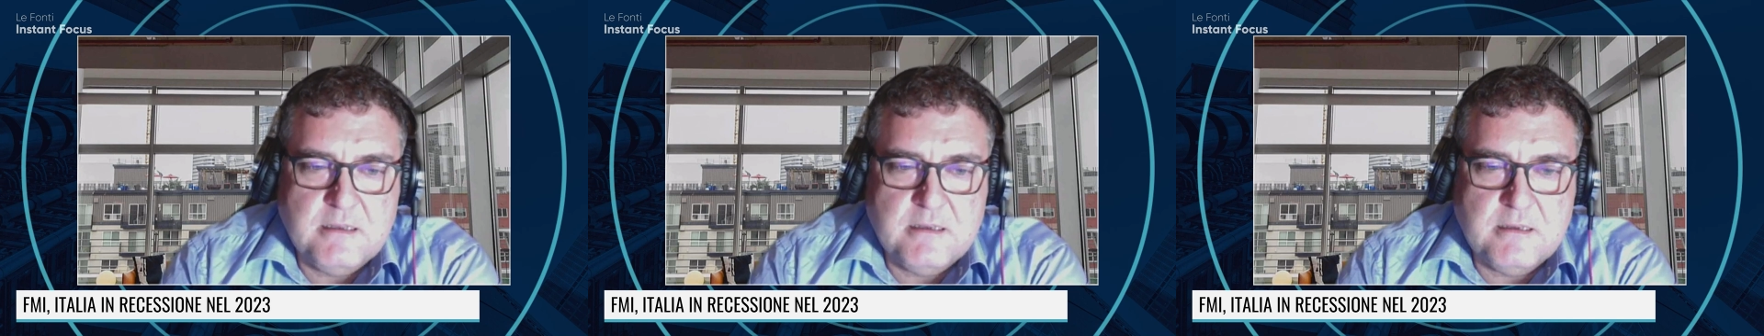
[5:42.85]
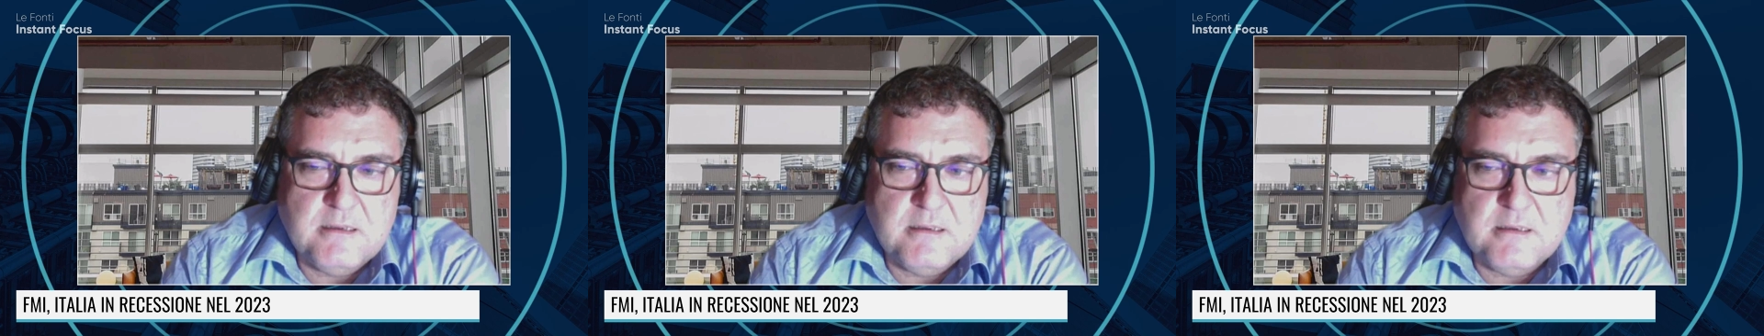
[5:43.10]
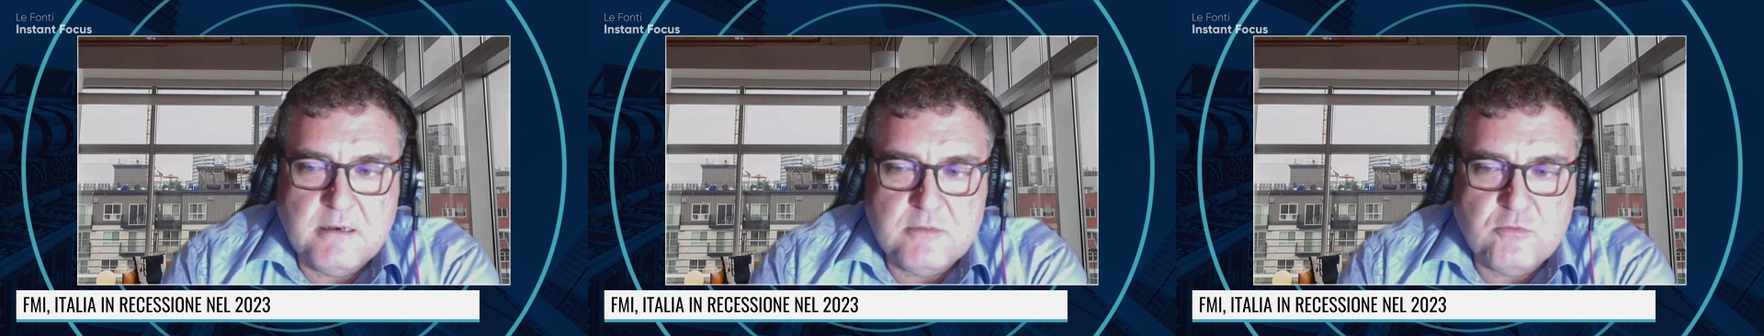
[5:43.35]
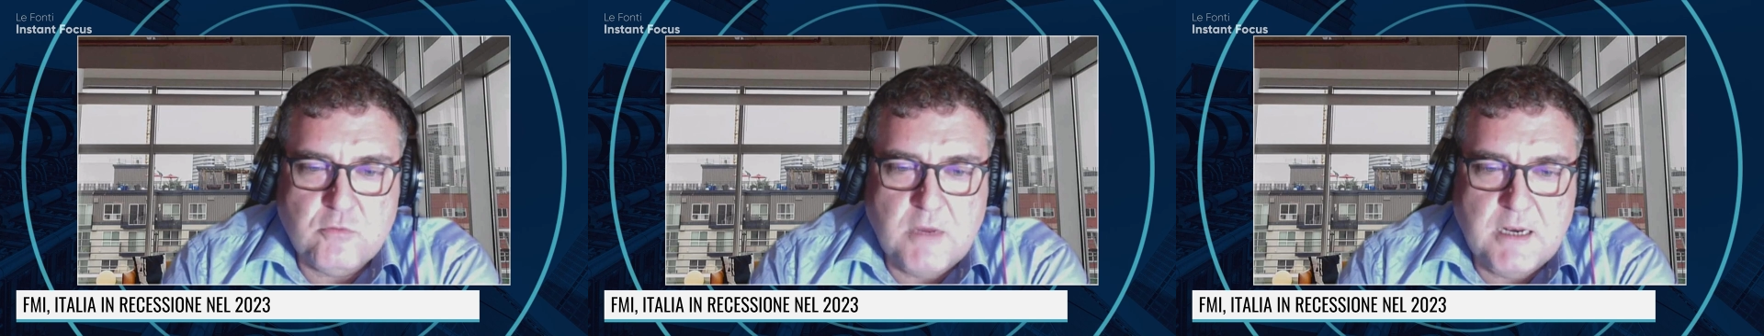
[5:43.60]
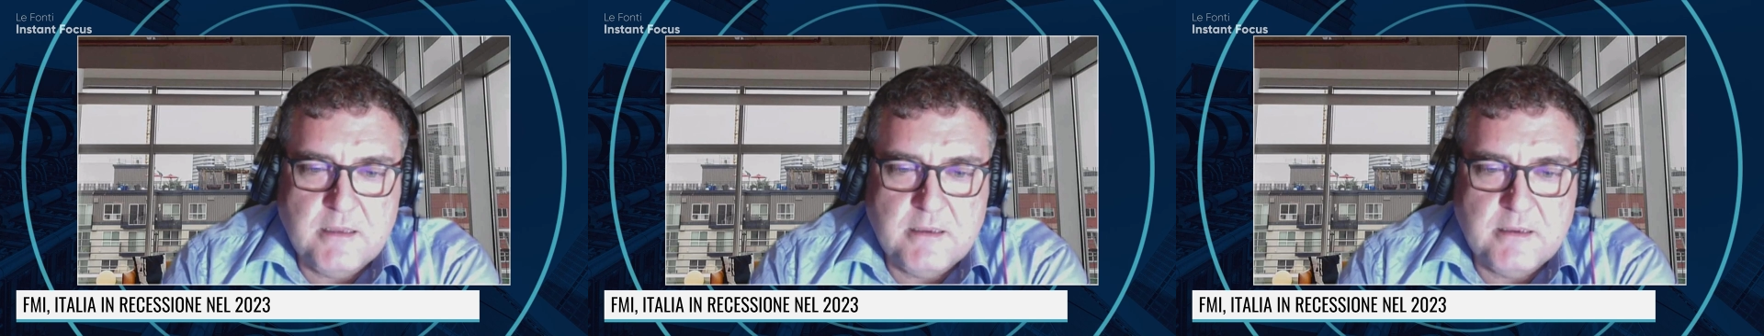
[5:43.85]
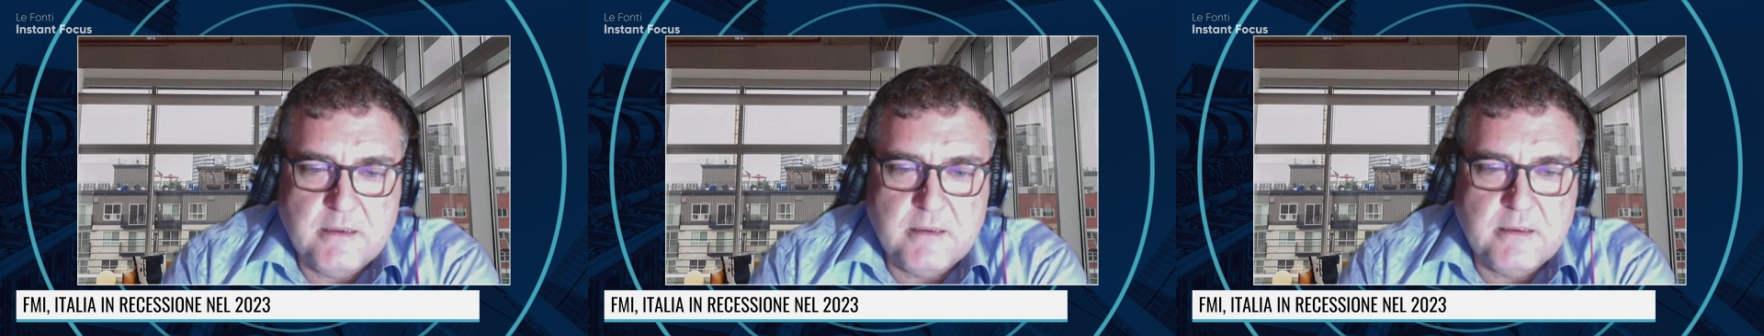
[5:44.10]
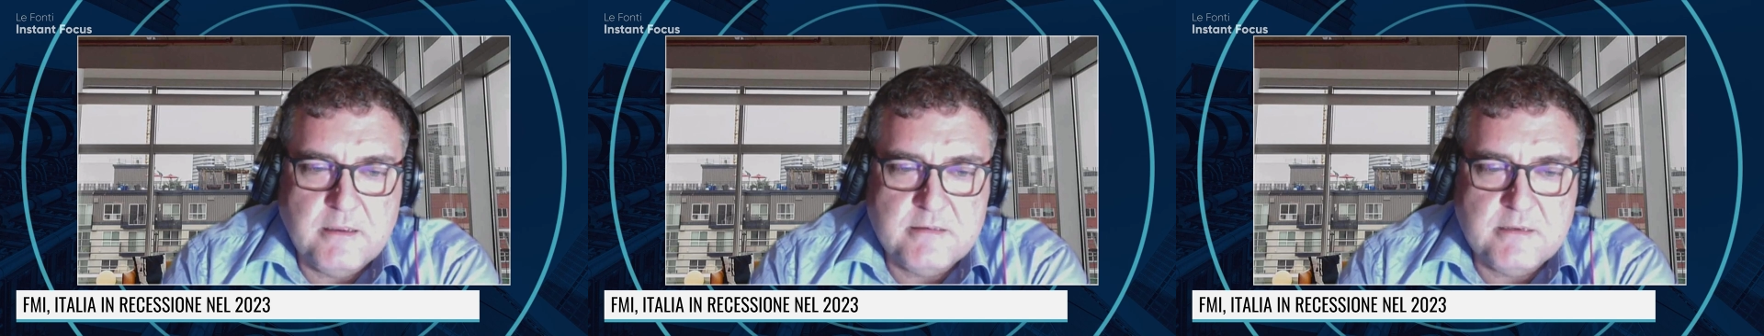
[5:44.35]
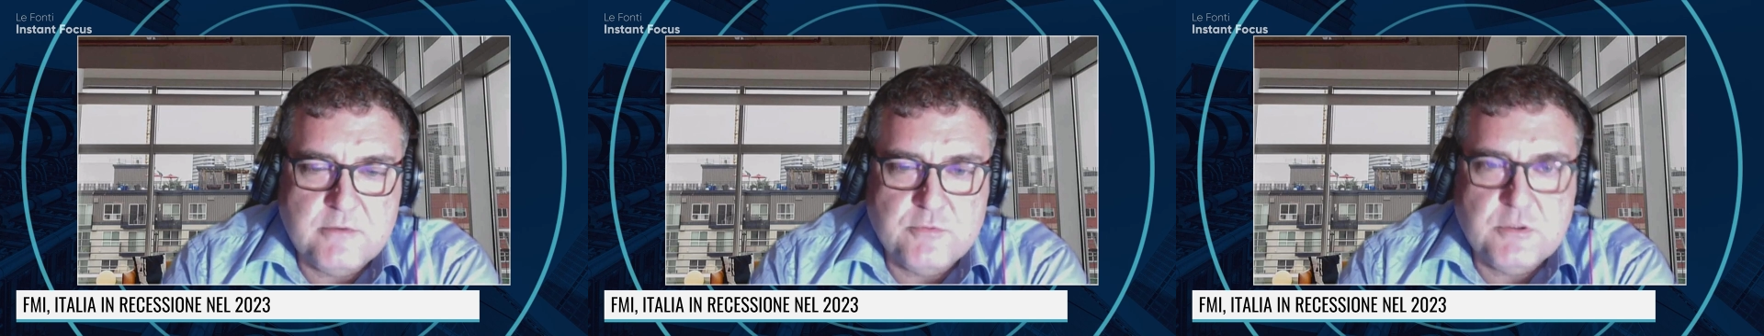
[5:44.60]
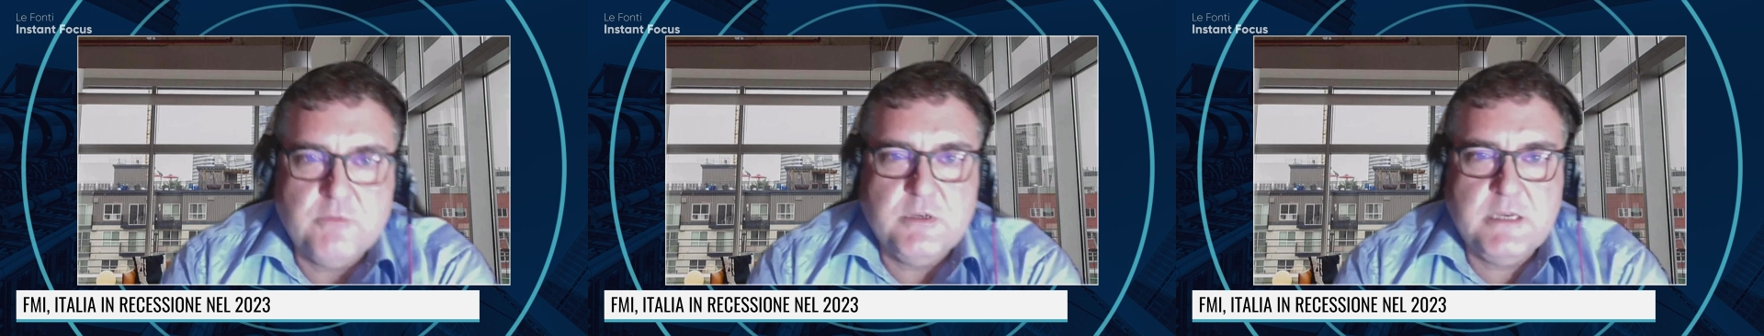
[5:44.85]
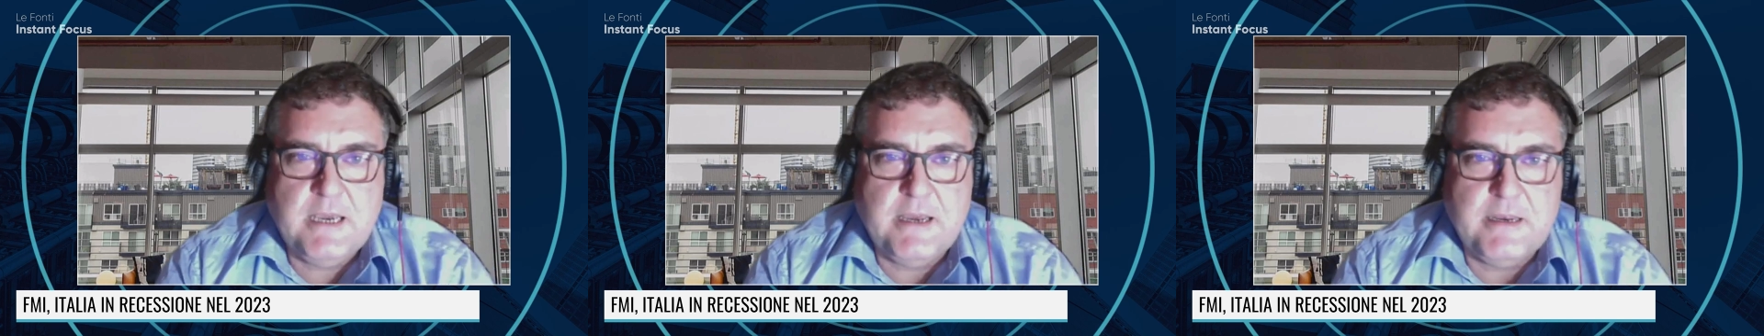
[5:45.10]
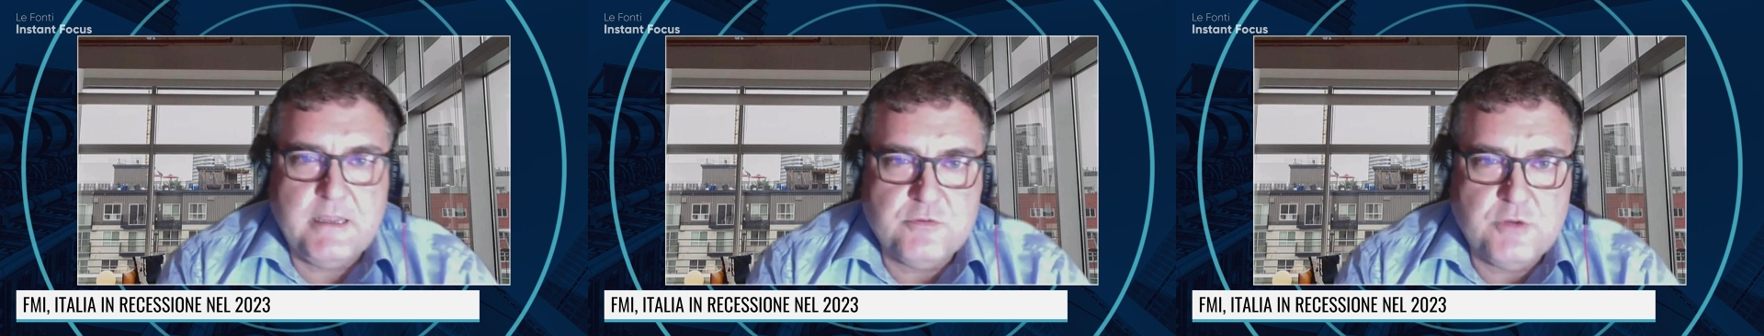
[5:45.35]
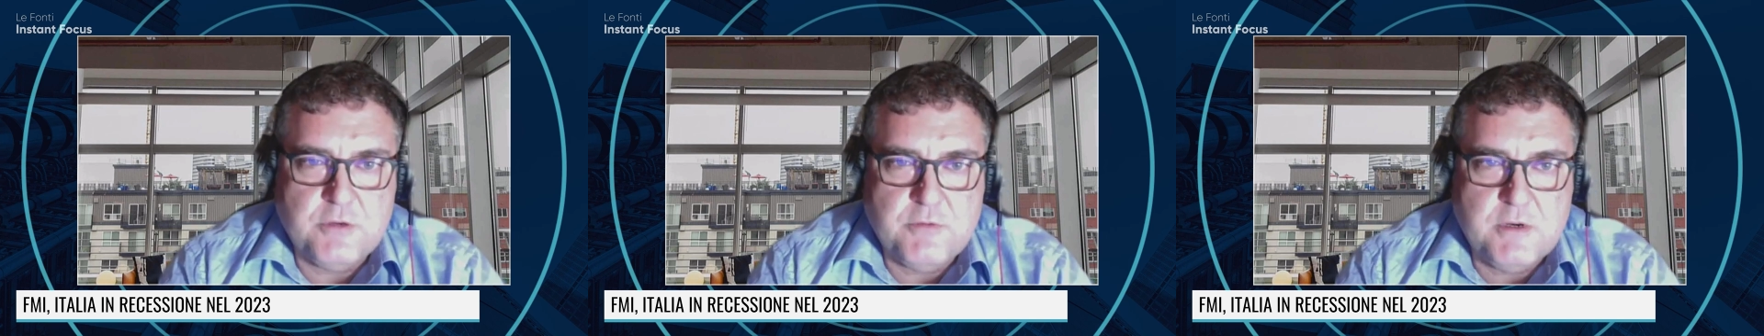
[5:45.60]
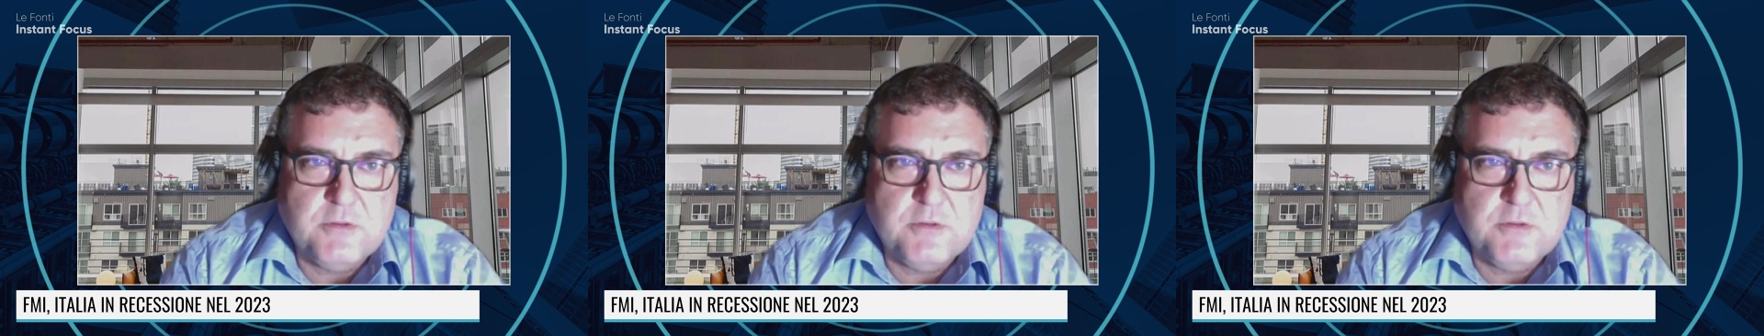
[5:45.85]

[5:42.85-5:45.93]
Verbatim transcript: l'attuale esecutivo in carica, cioè quello